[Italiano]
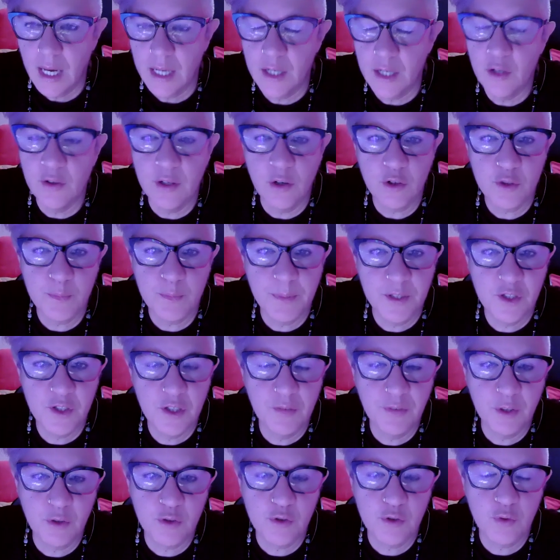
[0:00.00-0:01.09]
Io nello
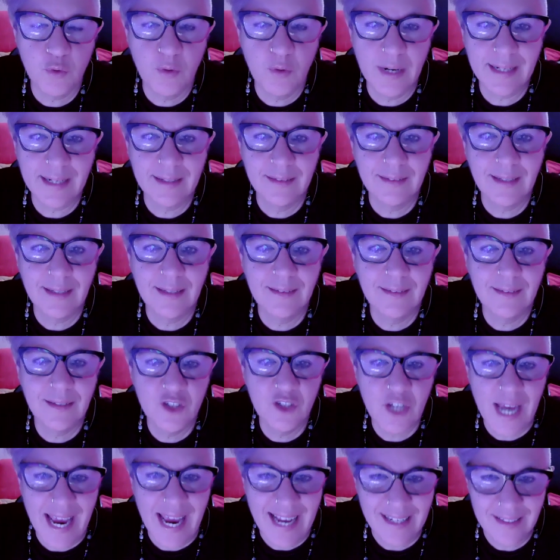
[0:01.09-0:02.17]
specifico sono una cantante
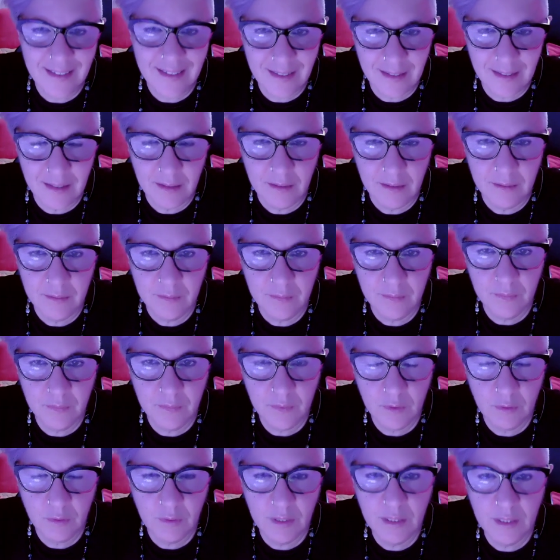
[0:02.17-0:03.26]
jazz,
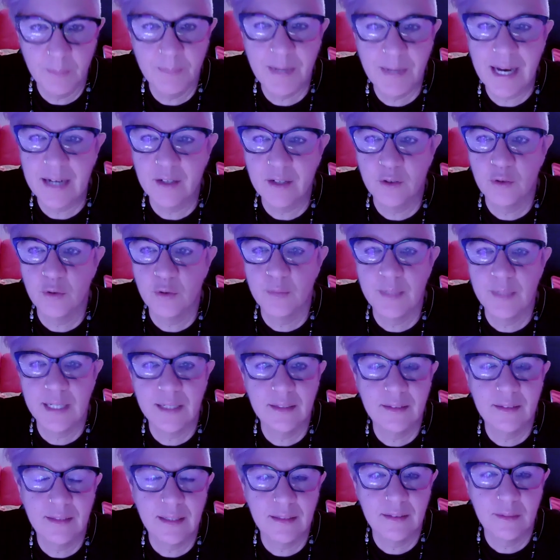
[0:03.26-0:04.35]
quindi parto come
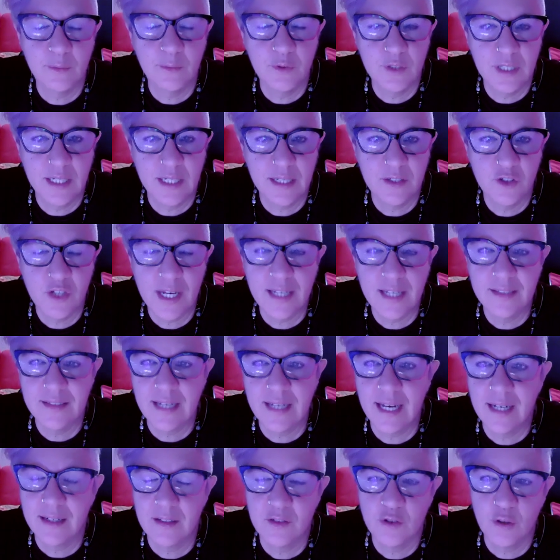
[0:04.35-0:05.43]
cantante di musica jazz,
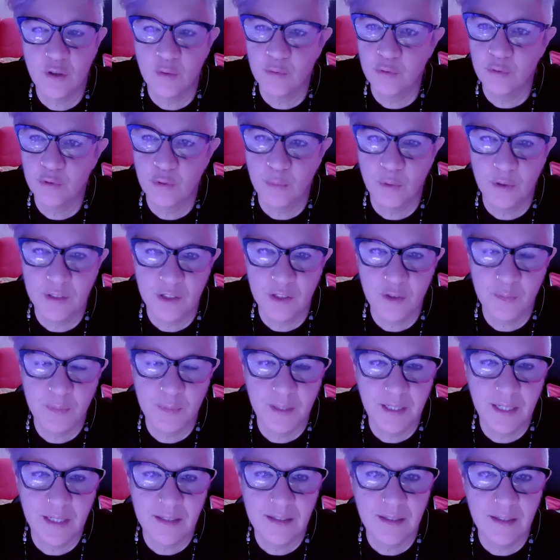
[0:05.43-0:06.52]
anche se ho avuto molte
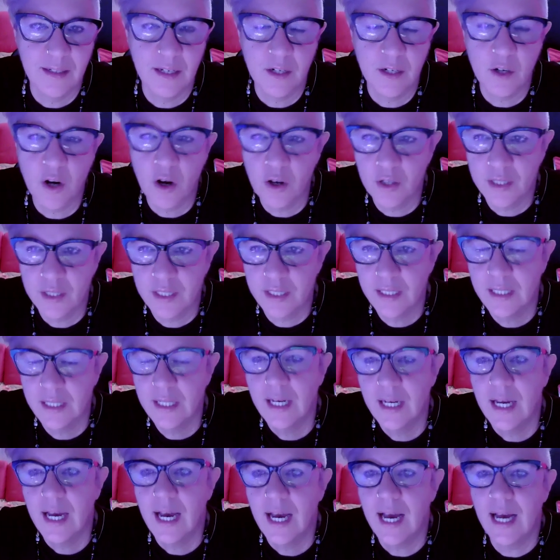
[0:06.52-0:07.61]
esperienze nel rock,
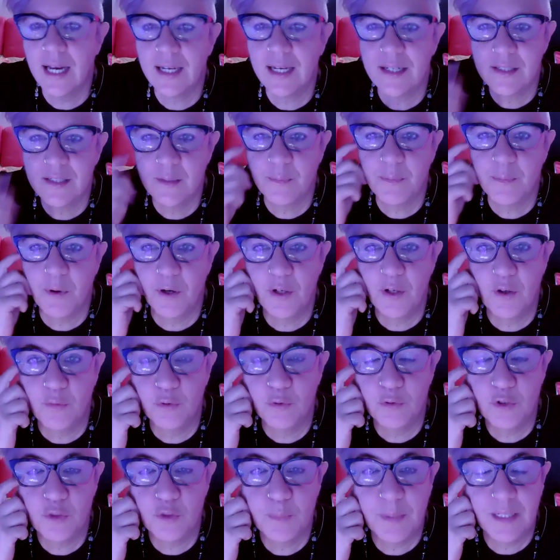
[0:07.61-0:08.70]
anche se poi ho
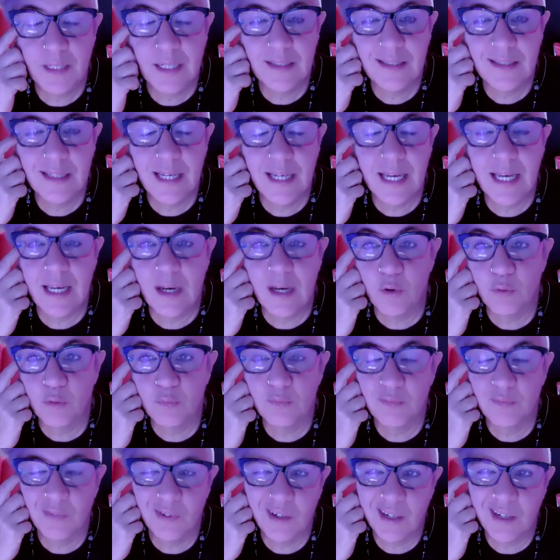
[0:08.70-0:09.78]
avuto esperienze
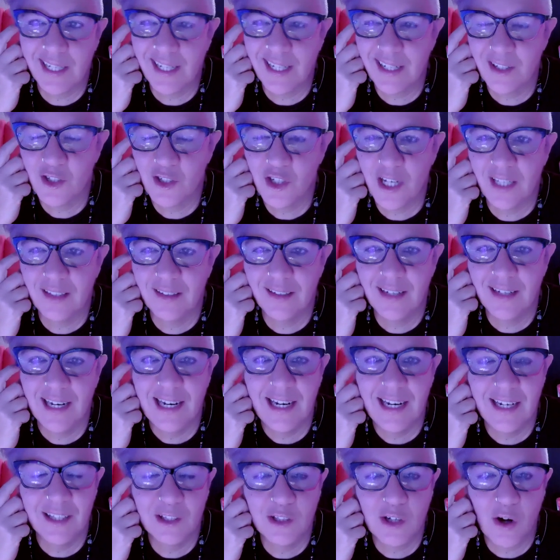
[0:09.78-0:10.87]
anche recenti
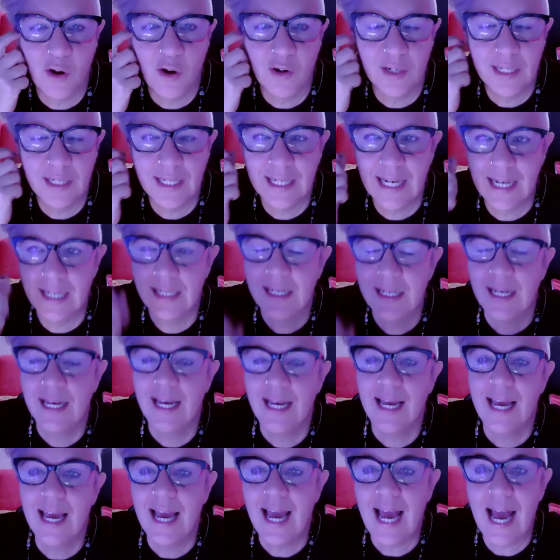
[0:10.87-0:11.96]
nell'elettronica,
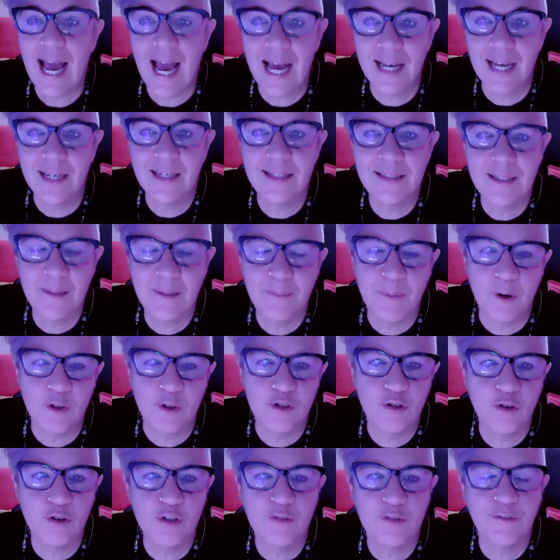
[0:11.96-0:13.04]
anche se poi
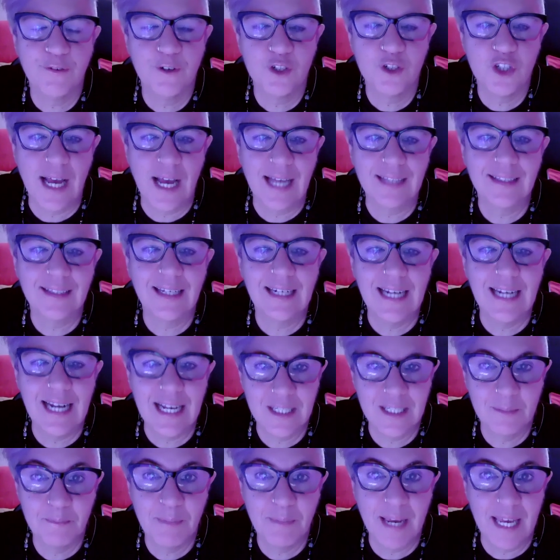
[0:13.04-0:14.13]
sono sfociata nella
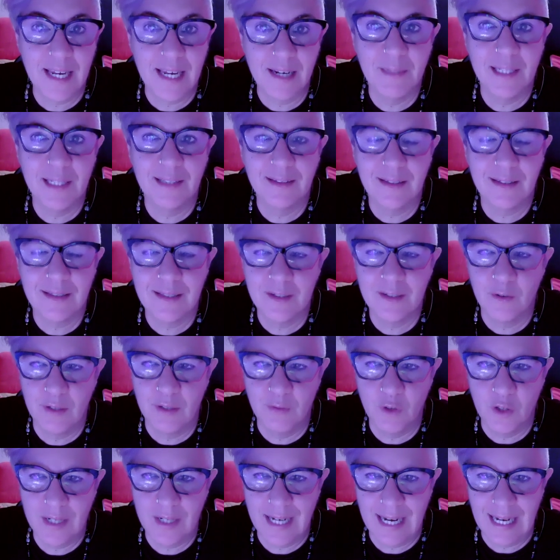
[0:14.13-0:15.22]
sperimentazione
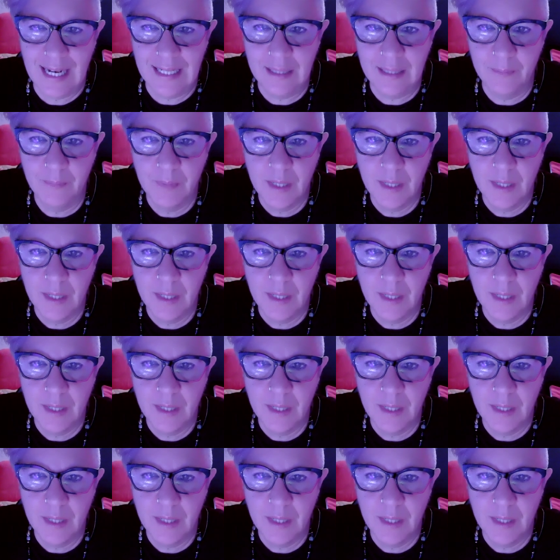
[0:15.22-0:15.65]
vocale.